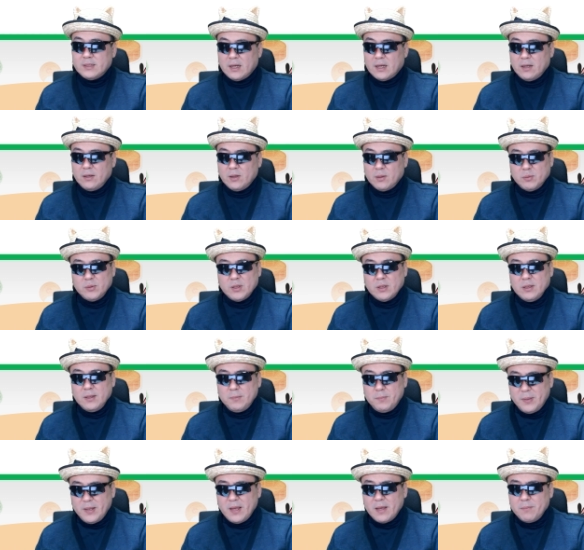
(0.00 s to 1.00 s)
자, 여러분들
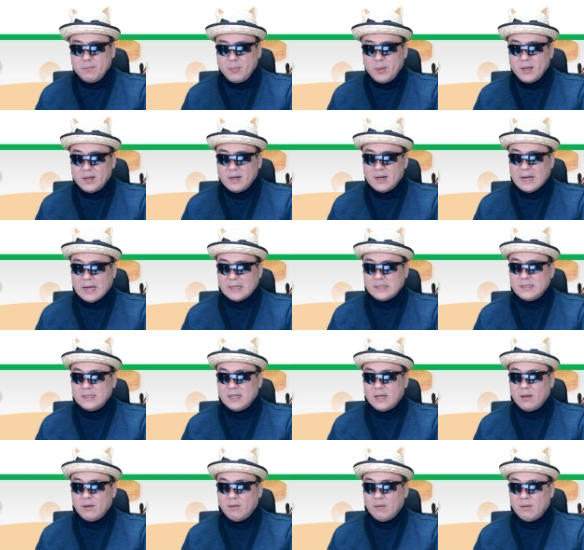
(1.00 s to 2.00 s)
이 BNPL을
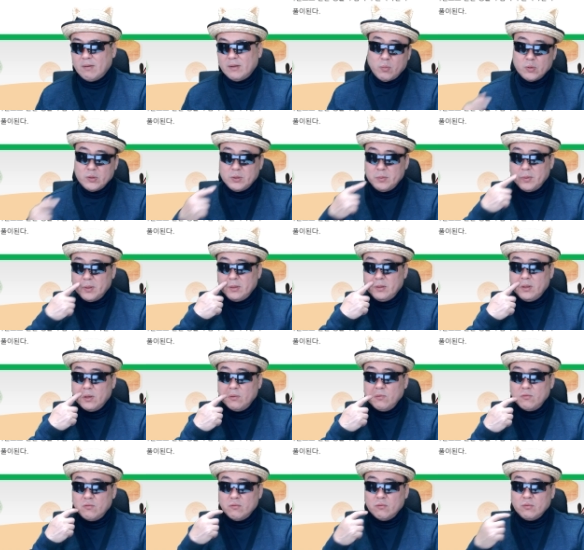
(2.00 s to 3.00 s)
아시나요? 보시면
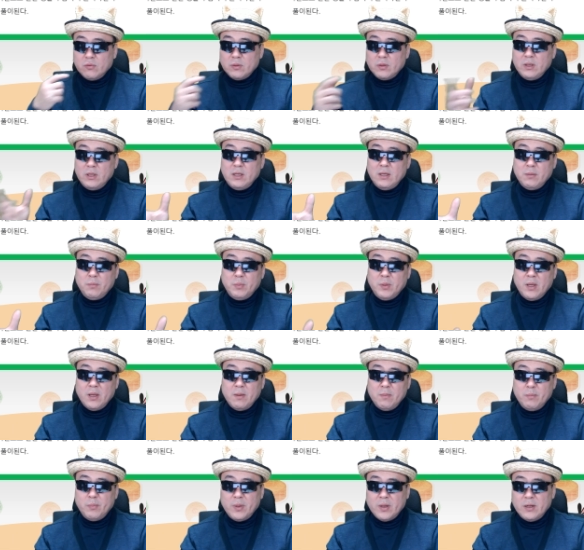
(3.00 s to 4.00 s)
영국 이
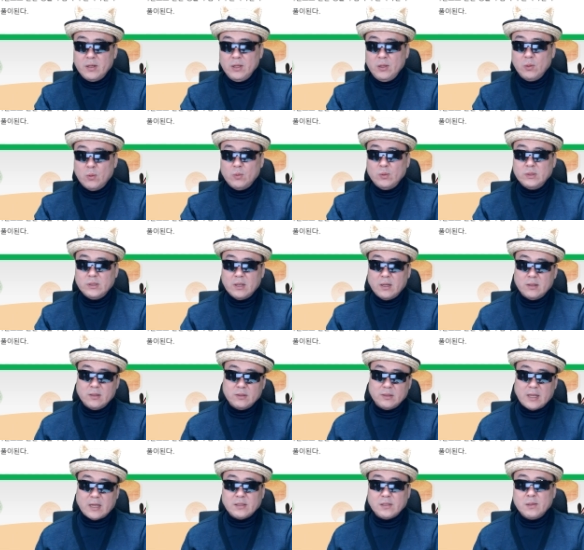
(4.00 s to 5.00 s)
BNPL 이용자
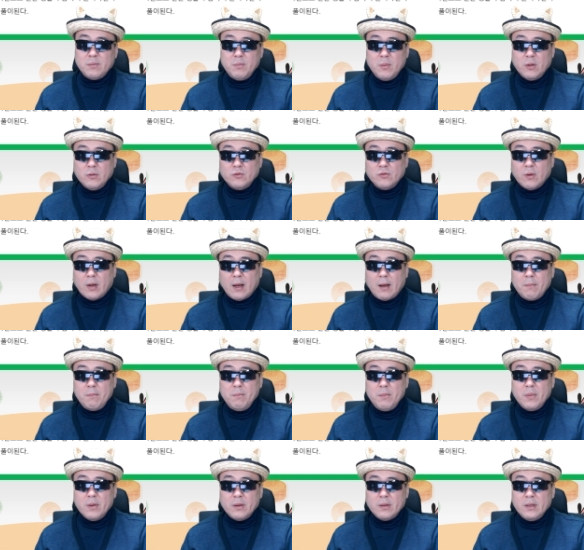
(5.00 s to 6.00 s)
5명 중
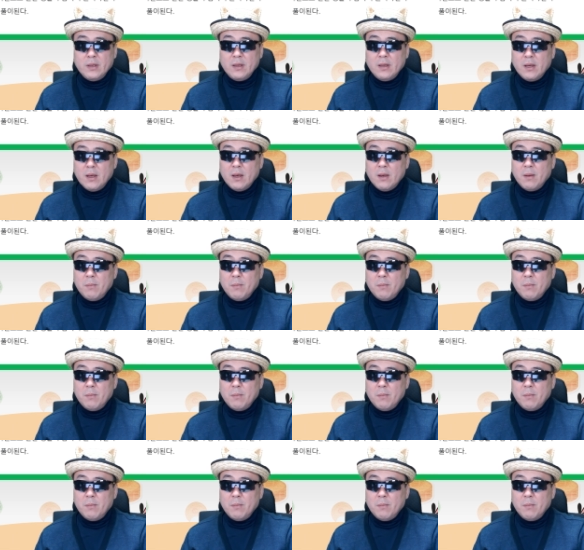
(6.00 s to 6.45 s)
1명이